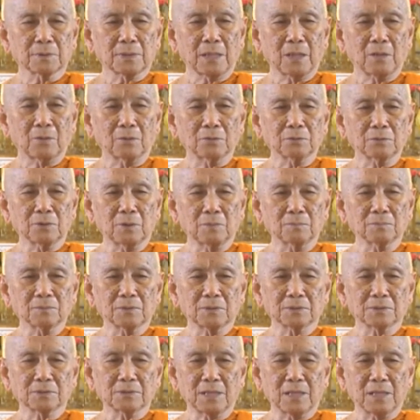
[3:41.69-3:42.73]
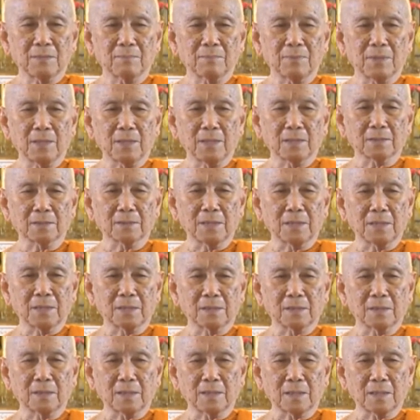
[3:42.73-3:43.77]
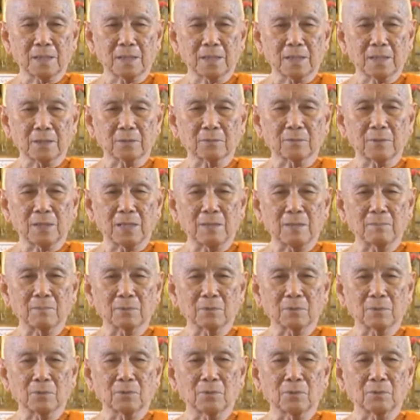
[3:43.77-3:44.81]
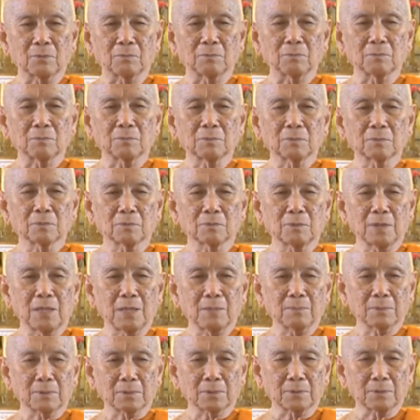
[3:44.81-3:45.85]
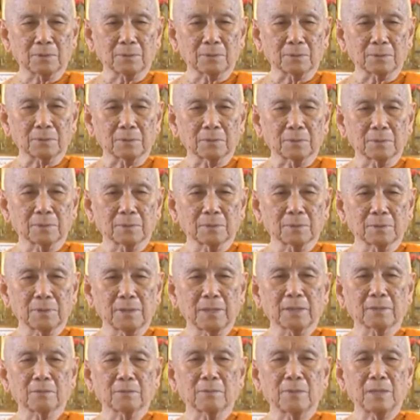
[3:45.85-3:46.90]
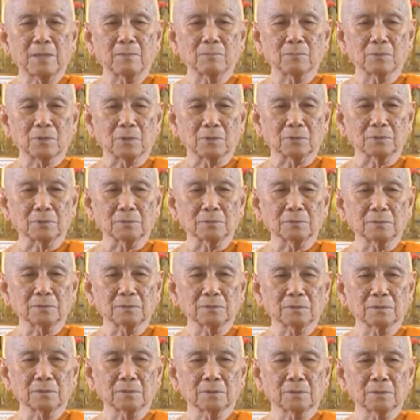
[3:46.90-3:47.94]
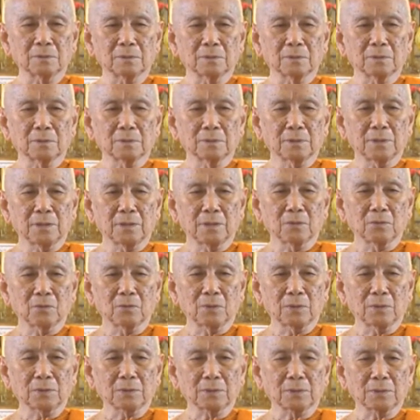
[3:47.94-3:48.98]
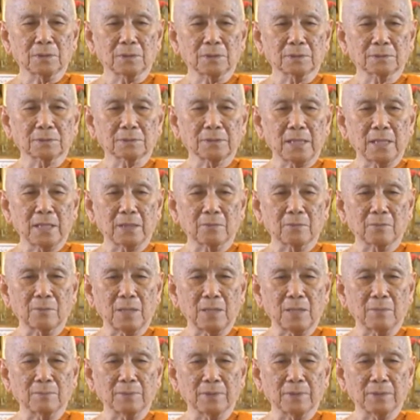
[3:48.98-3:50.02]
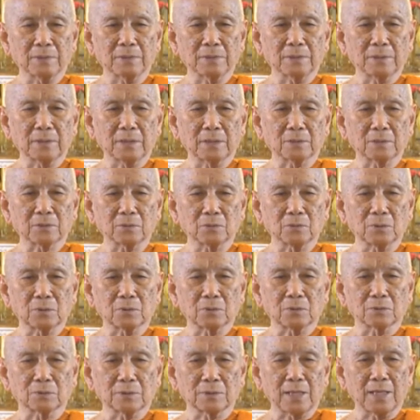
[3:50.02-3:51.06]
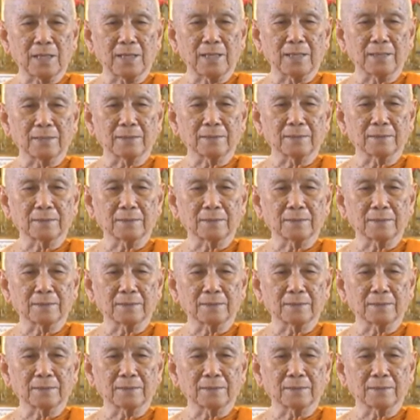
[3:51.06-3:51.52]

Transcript: เขาย่อมจะสามารถละคลายความโลภความโกรธและความหลง ที่ล้วนเกิดจากความเห็นแก่ตัวลงได้